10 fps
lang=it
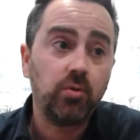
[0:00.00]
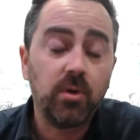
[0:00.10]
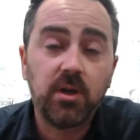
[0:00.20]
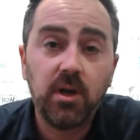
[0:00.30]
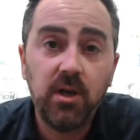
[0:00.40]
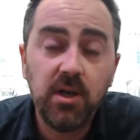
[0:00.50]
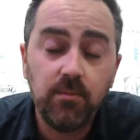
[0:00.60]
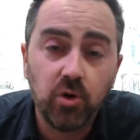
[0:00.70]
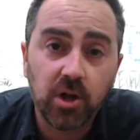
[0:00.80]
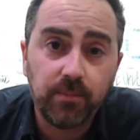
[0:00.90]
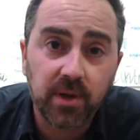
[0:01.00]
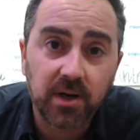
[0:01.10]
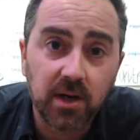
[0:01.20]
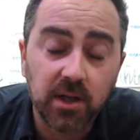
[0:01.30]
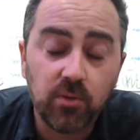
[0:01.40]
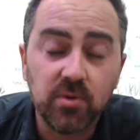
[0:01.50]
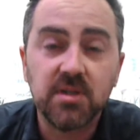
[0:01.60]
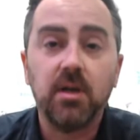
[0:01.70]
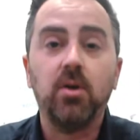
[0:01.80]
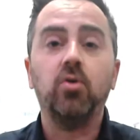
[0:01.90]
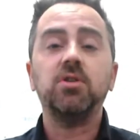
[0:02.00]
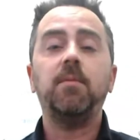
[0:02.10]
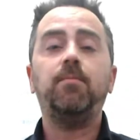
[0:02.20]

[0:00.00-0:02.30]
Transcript: qualche libro che parla anche di questa cosa e